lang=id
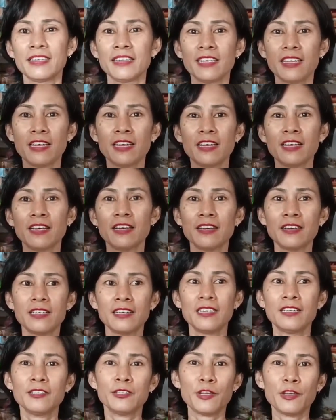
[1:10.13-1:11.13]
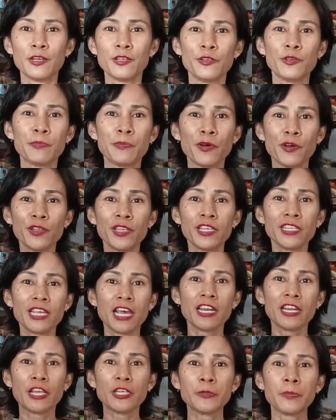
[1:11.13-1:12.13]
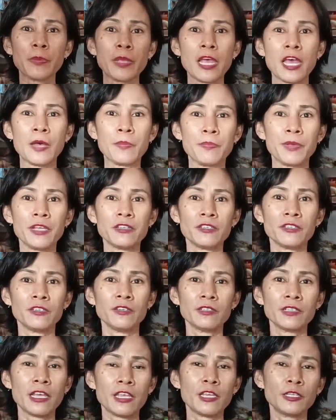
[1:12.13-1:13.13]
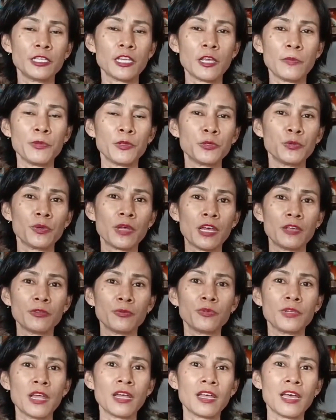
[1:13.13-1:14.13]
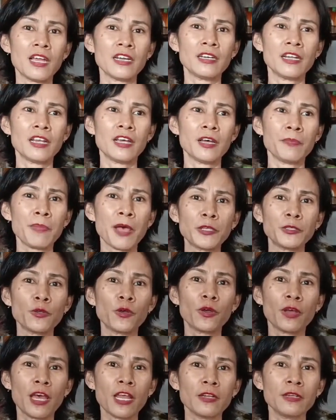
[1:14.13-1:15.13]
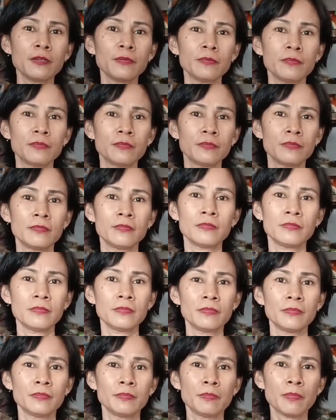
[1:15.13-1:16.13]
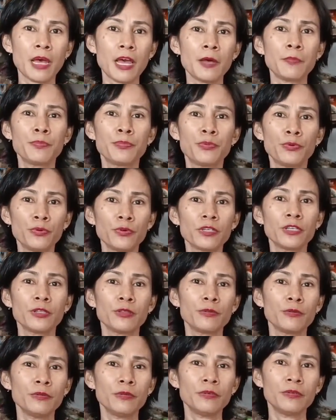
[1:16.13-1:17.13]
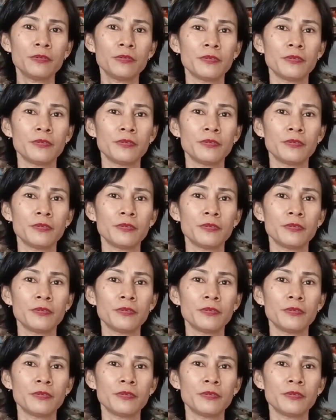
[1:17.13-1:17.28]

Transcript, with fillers: Ya, eh, ya, ya pokoknya cari SPHP. saya jawab ya juga sudah nggak ada pasokan, Mbak Bu gitu.